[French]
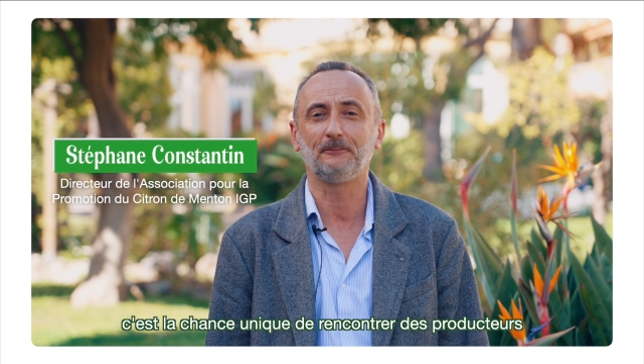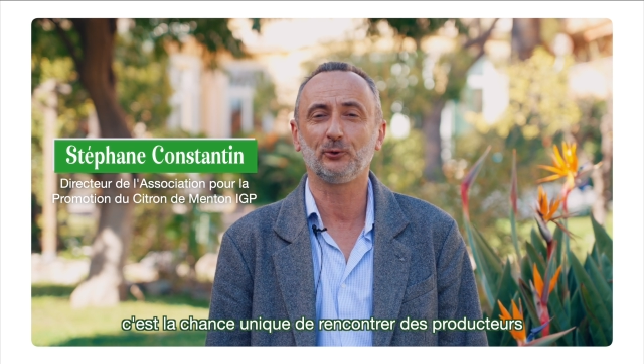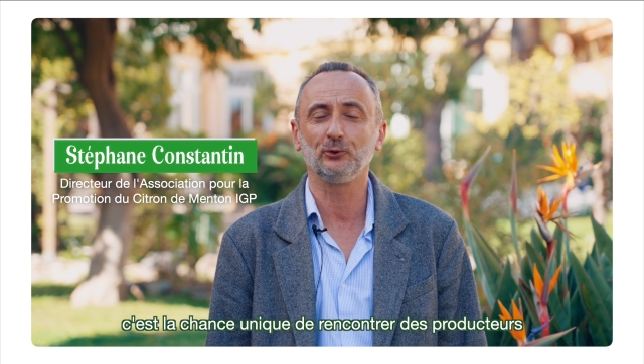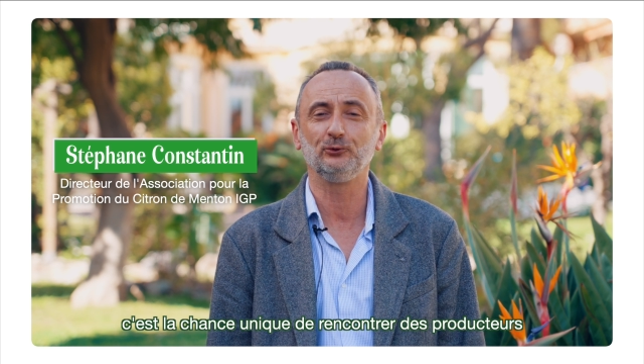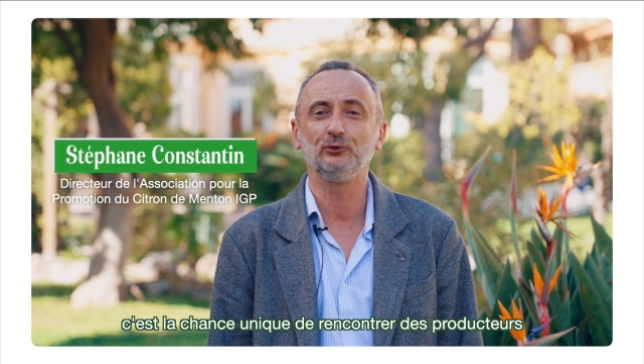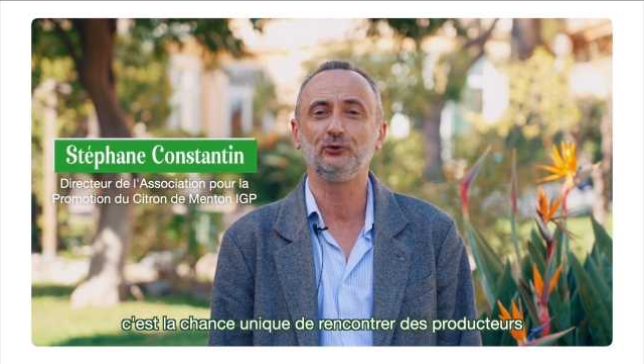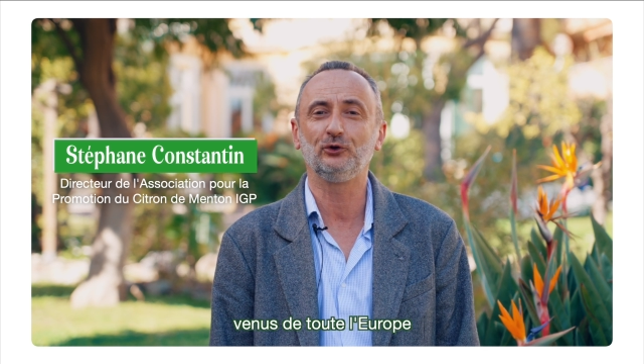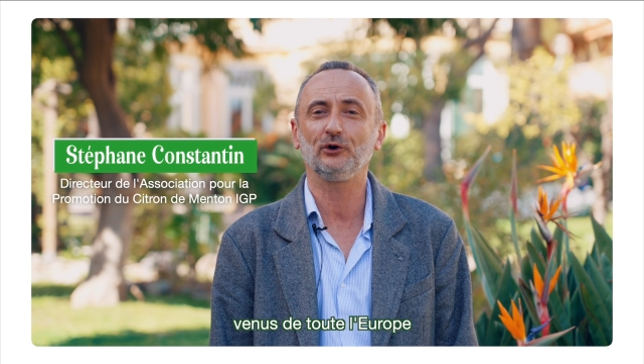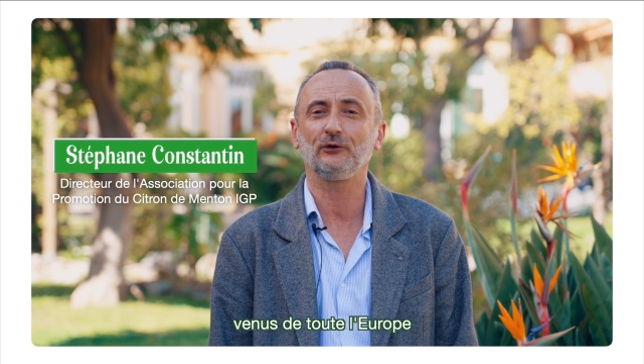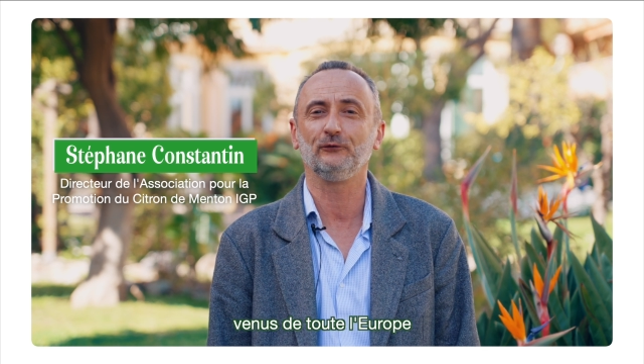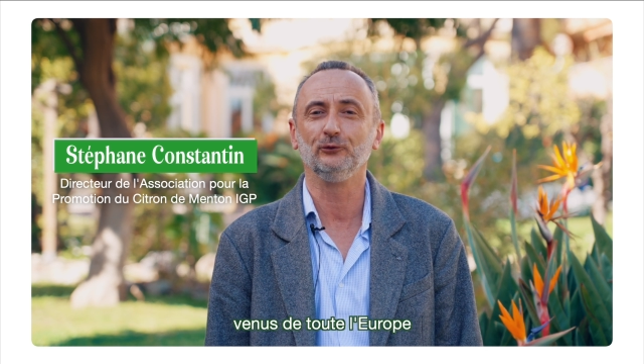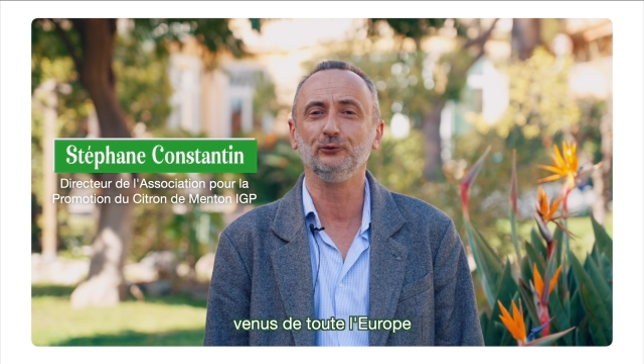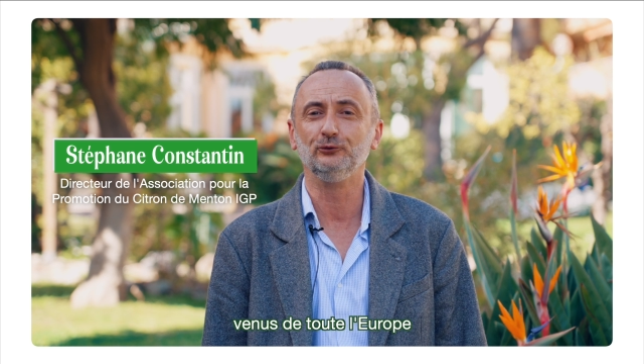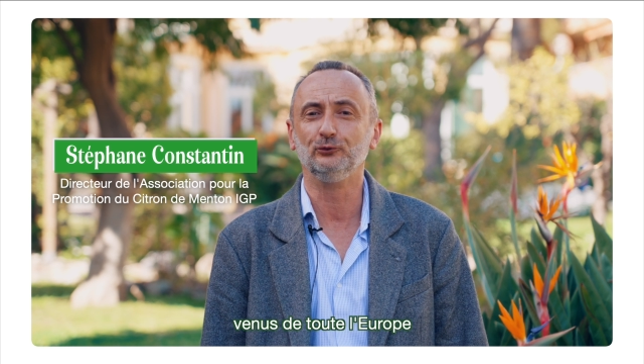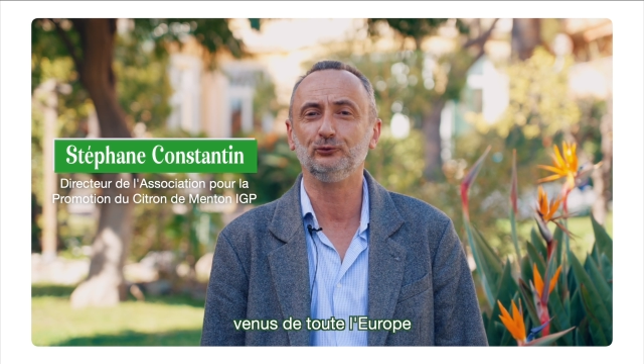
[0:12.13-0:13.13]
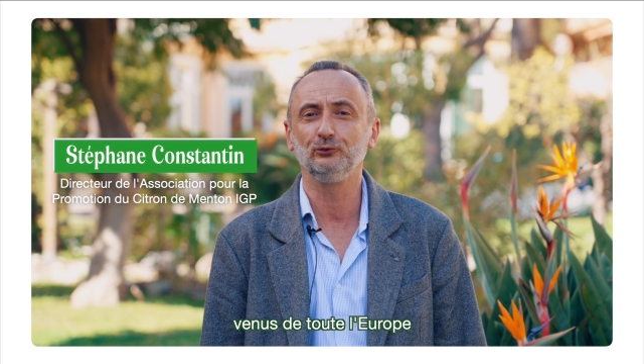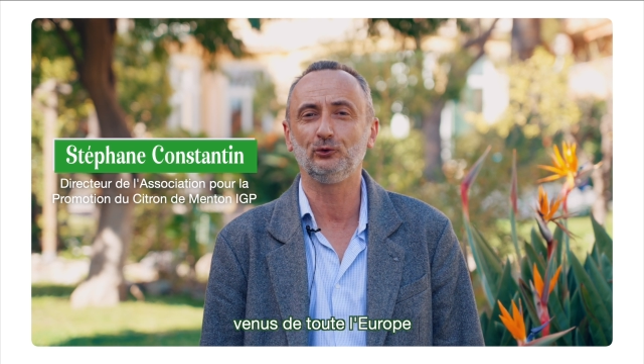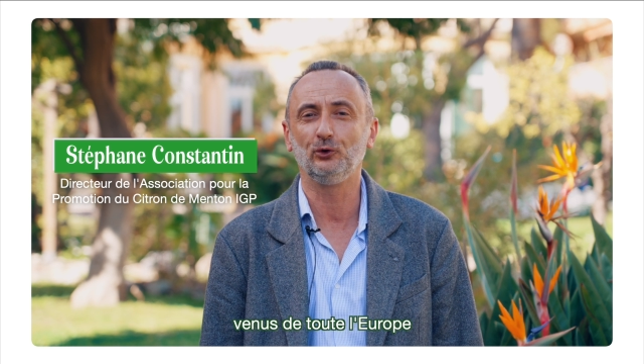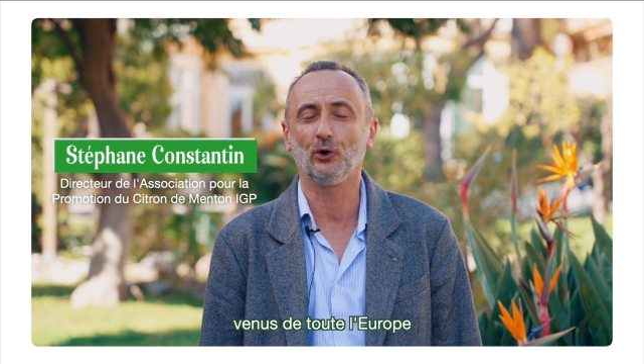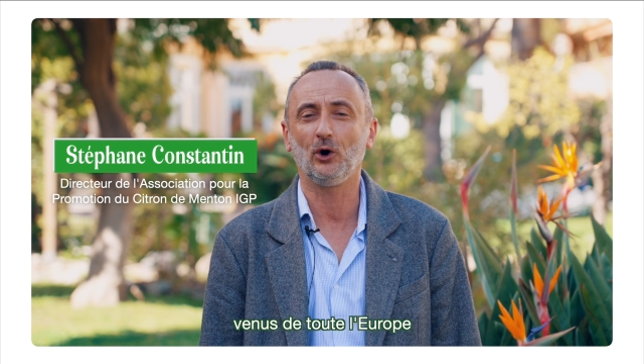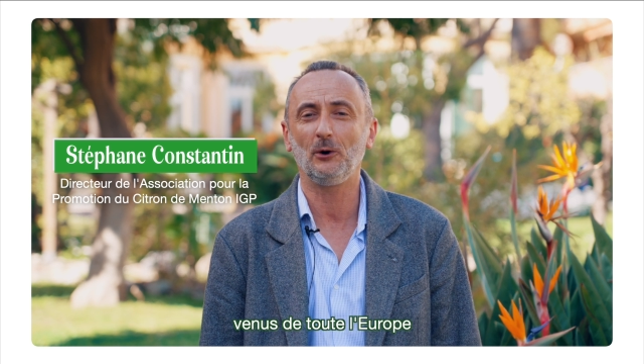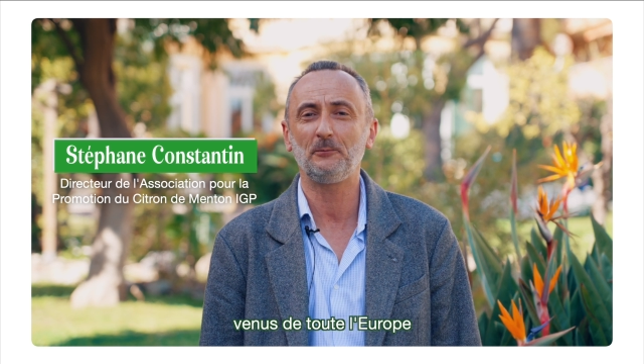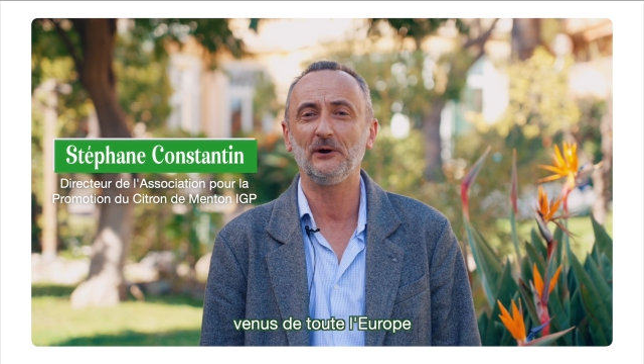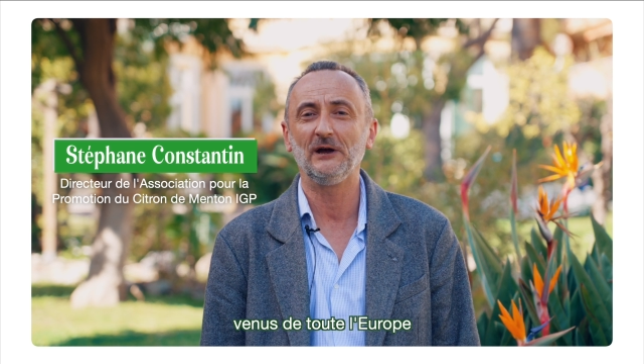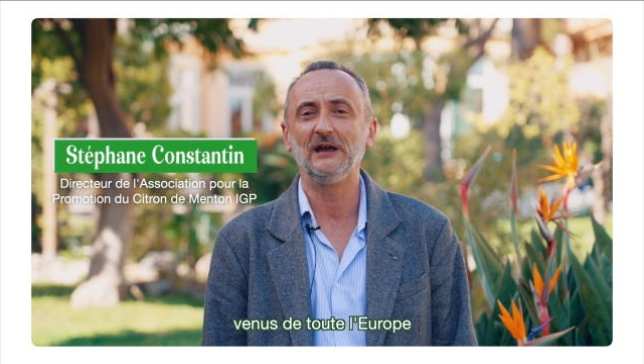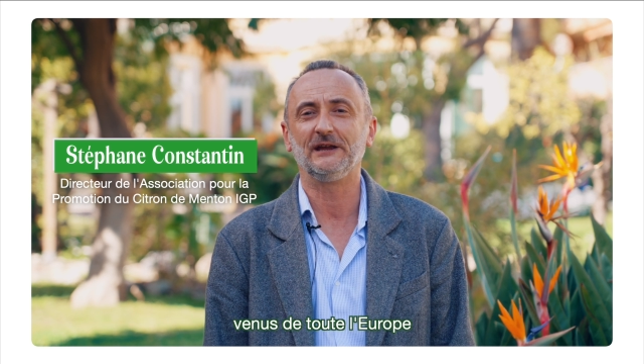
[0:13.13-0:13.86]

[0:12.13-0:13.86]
producteurs venus de toute l'Europe